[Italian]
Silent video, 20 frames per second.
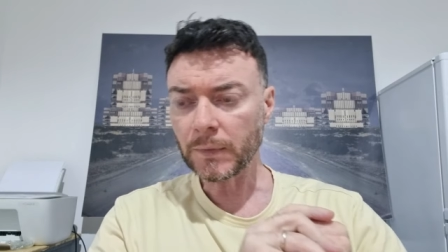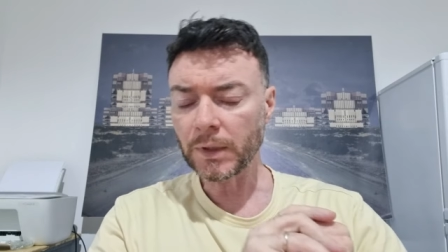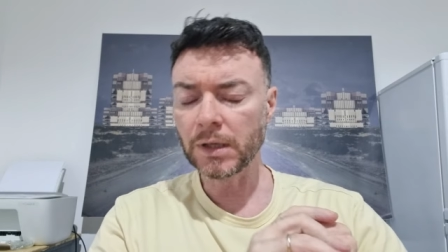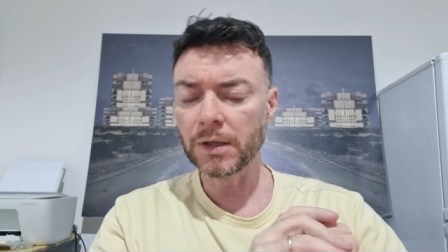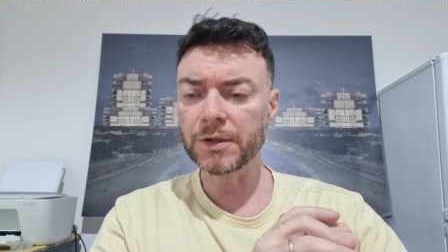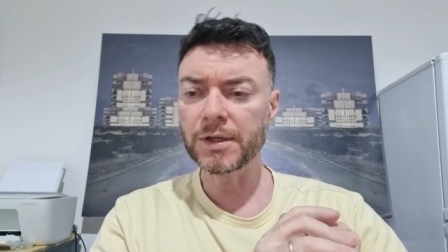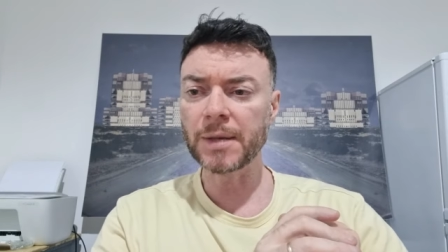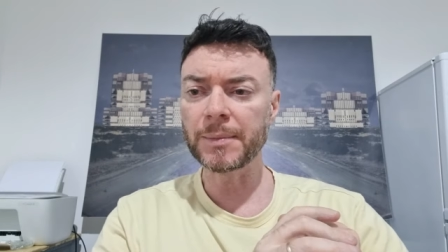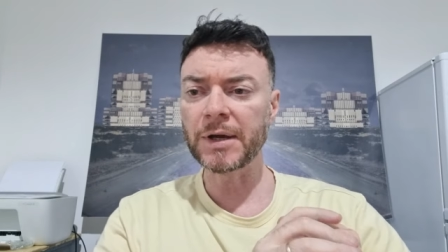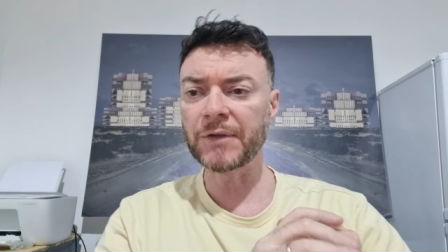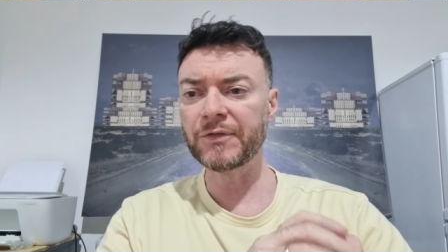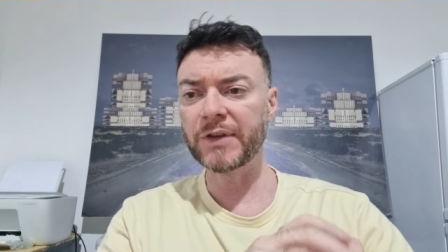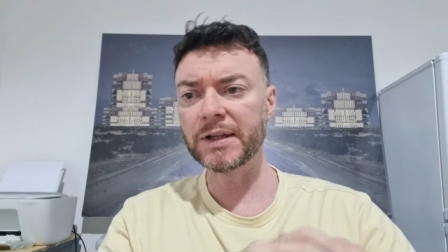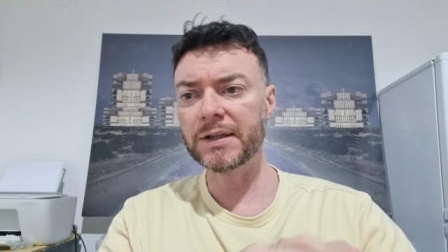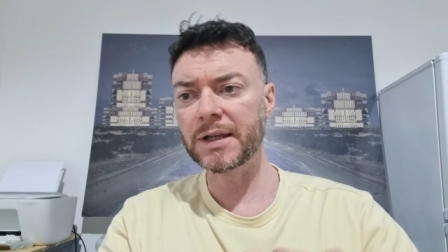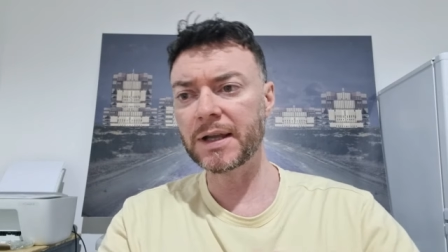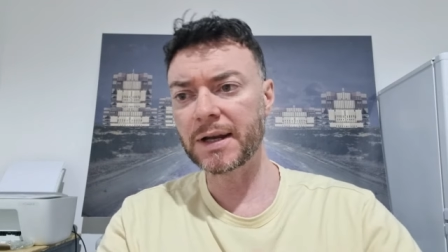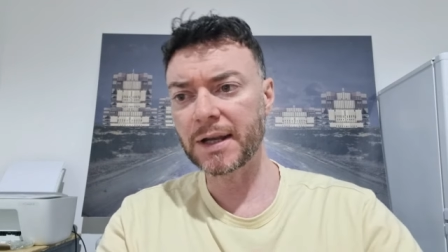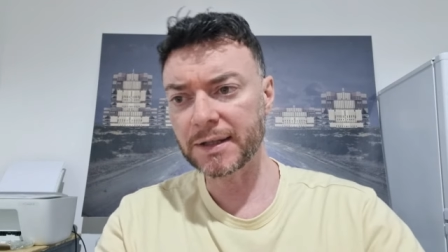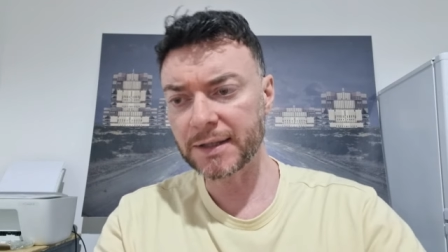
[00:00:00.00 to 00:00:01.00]
andiamo a
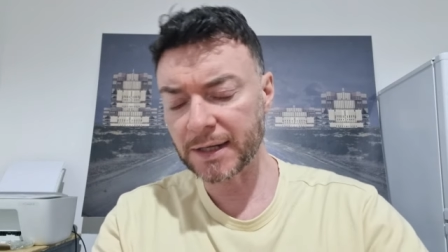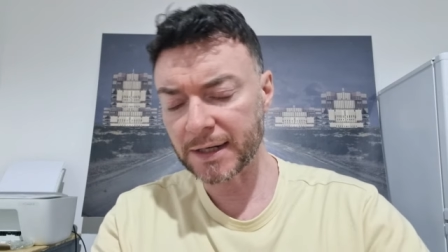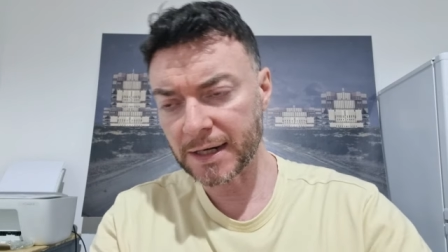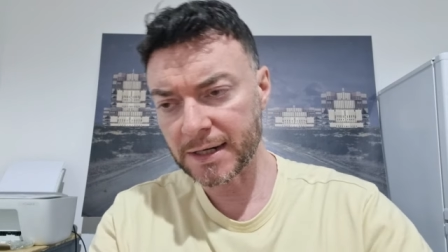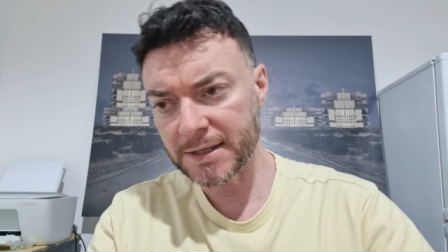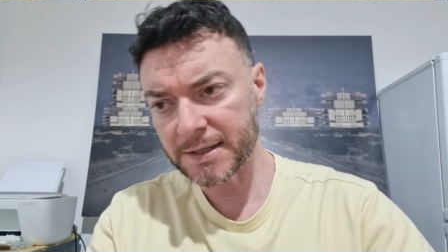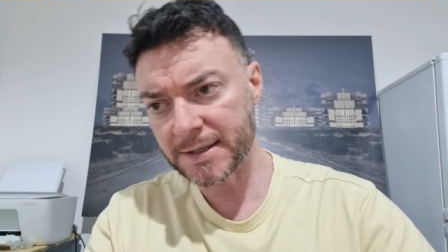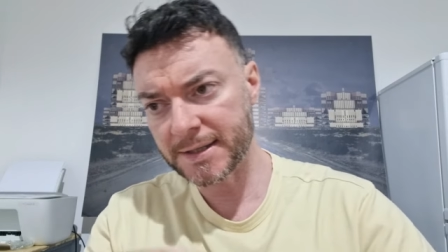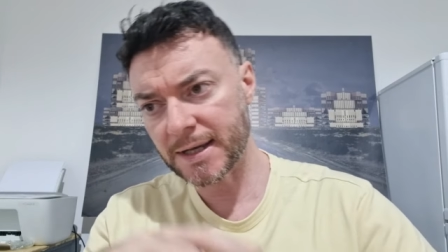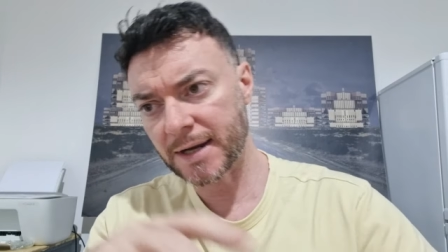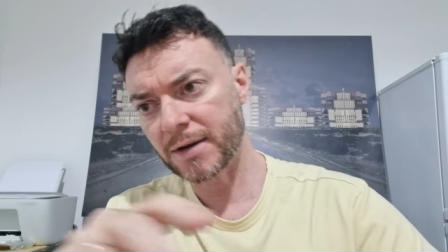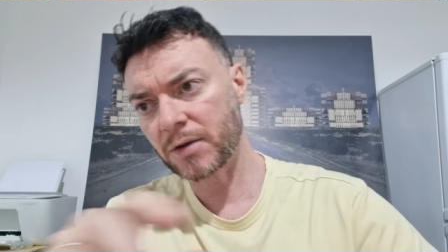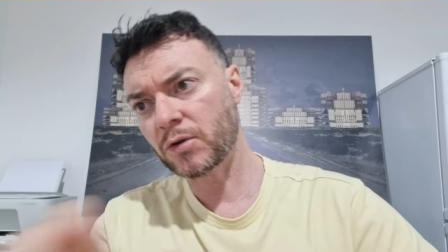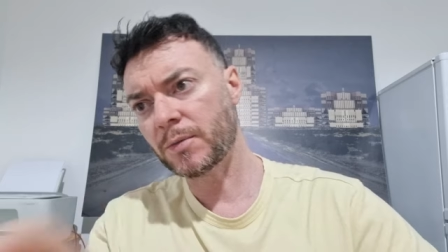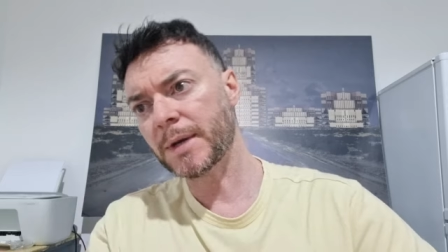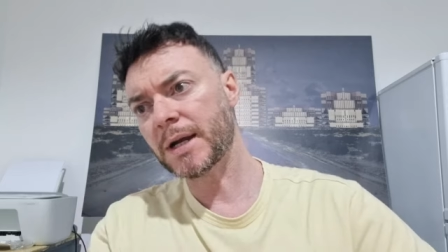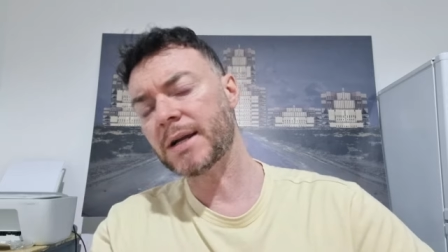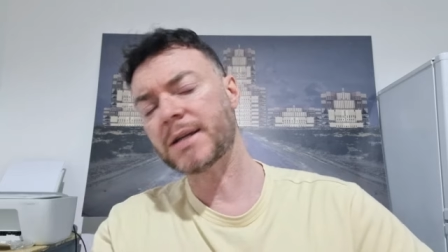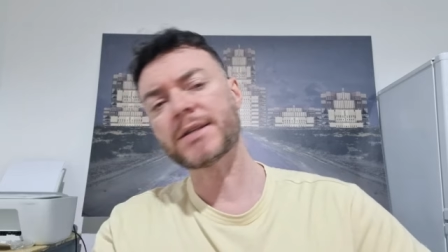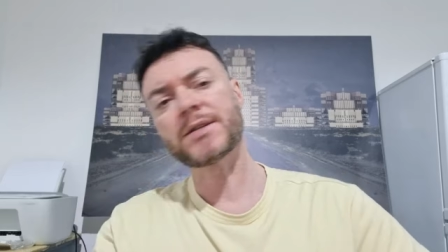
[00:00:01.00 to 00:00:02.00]
vedere, ad analizzare
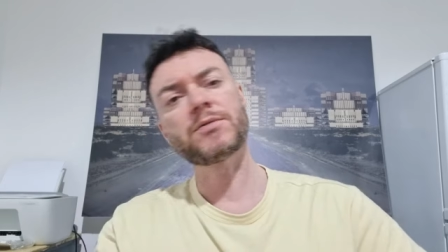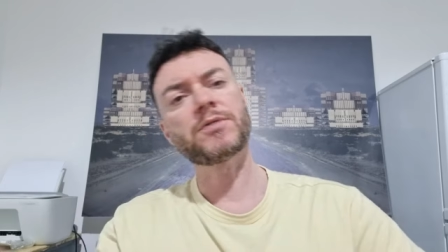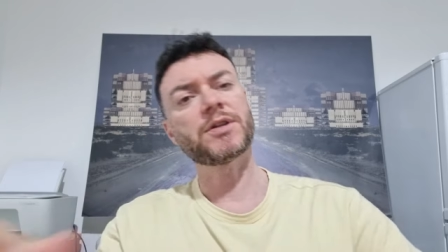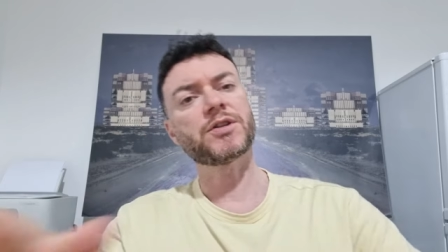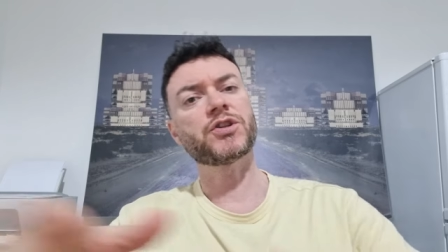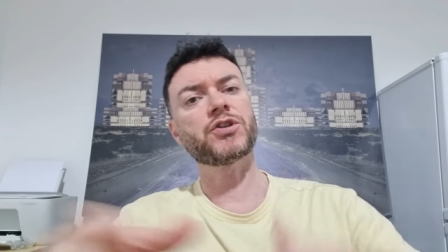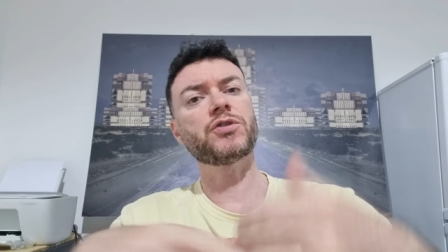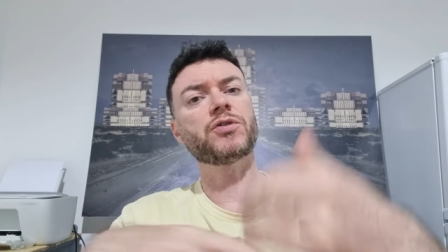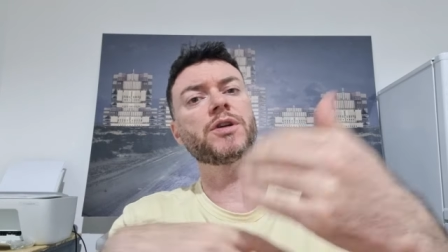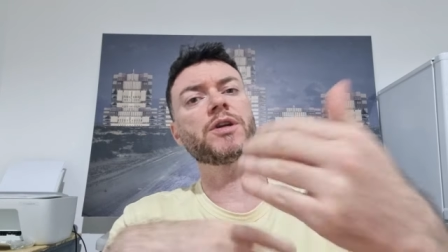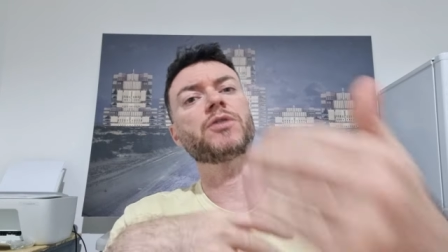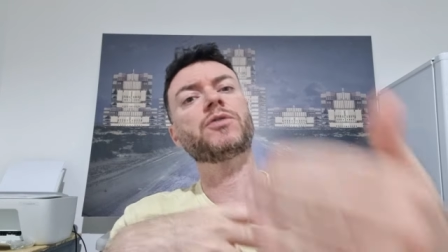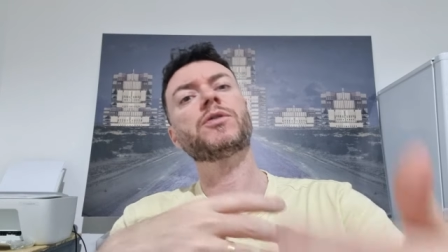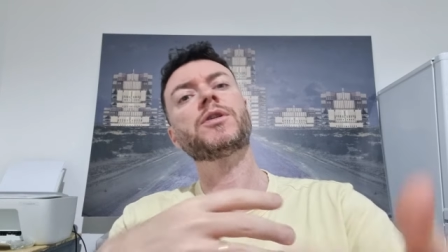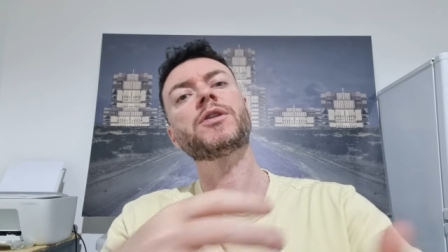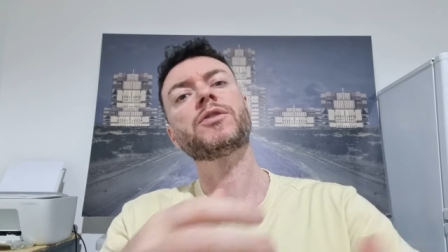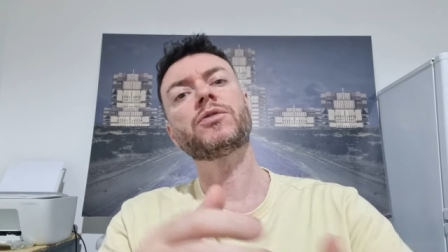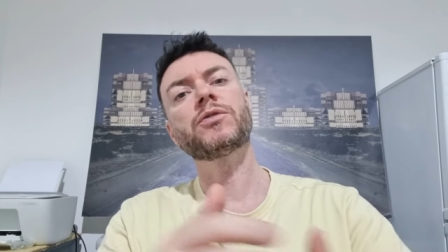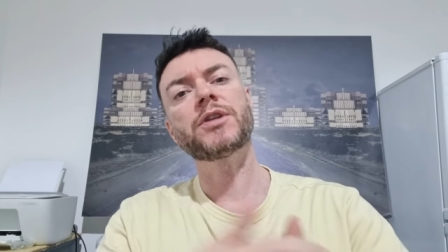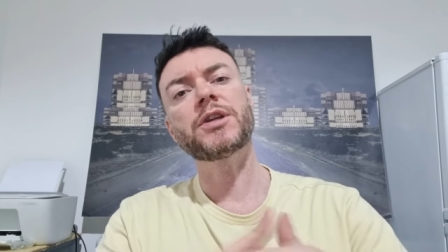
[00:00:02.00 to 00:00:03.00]
com'è la situazione con
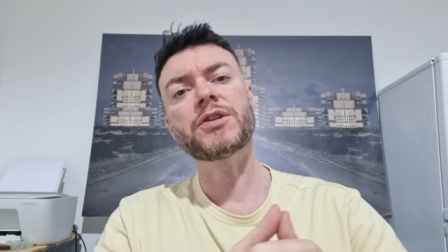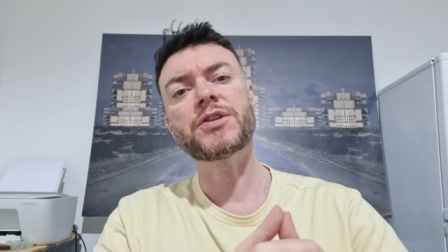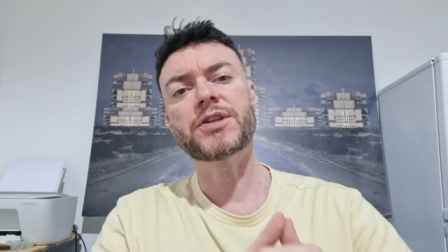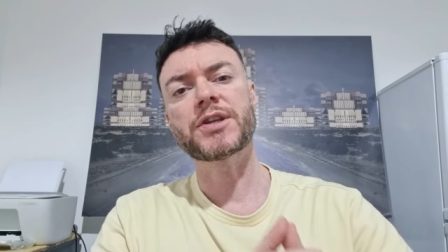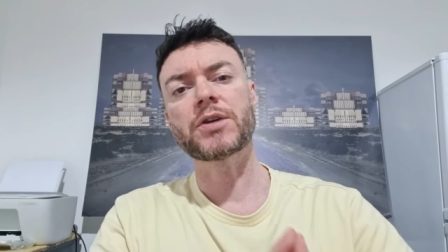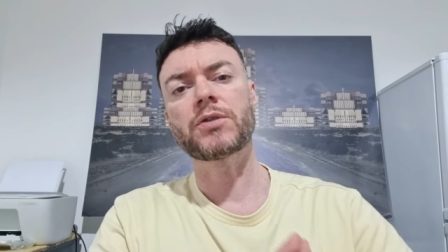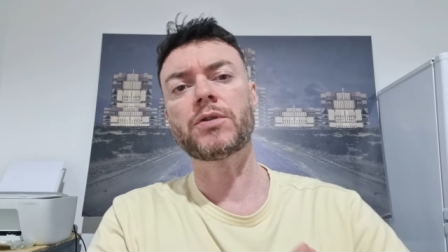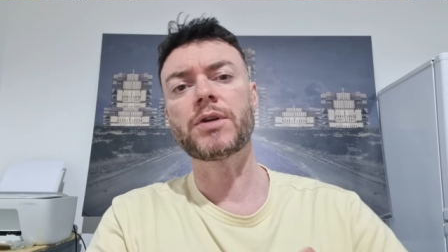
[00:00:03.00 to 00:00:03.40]
le notizie,